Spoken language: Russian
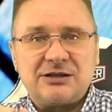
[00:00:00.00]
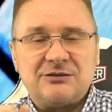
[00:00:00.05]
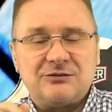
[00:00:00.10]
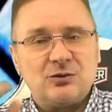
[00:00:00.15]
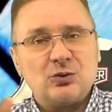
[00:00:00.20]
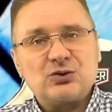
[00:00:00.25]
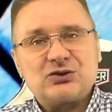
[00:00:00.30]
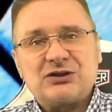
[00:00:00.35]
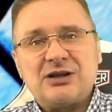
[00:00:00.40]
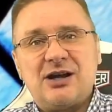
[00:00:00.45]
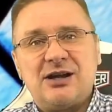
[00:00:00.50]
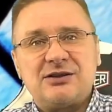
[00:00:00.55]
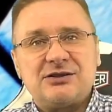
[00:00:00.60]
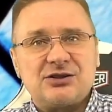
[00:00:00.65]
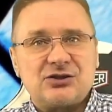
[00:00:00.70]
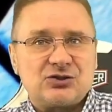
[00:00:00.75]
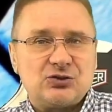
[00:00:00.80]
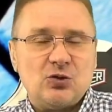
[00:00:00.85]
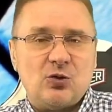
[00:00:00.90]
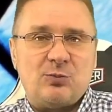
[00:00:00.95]
Вы узнаете,
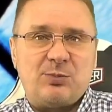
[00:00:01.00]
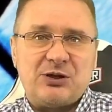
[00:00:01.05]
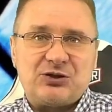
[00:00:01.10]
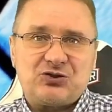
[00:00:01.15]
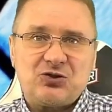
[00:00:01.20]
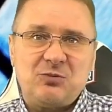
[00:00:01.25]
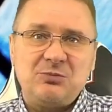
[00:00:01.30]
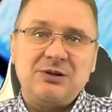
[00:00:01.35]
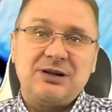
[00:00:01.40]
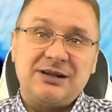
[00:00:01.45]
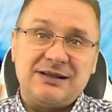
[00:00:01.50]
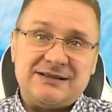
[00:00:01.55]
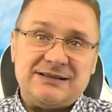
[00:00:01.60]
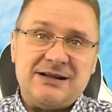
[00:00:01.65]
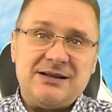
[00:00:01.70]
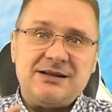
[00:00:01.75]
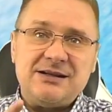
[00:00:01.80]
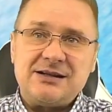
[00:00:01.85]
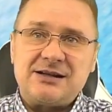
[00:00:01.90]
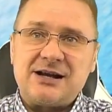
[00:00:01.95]
что, почем, где
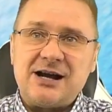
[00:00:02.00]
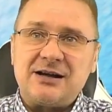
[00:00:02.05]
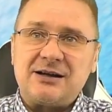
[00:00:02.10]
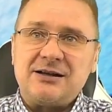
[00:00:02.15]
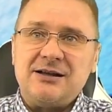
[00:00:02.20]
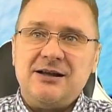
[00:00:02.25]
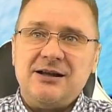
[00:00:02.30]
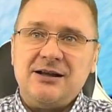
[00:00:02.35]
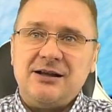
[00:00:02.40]
и как.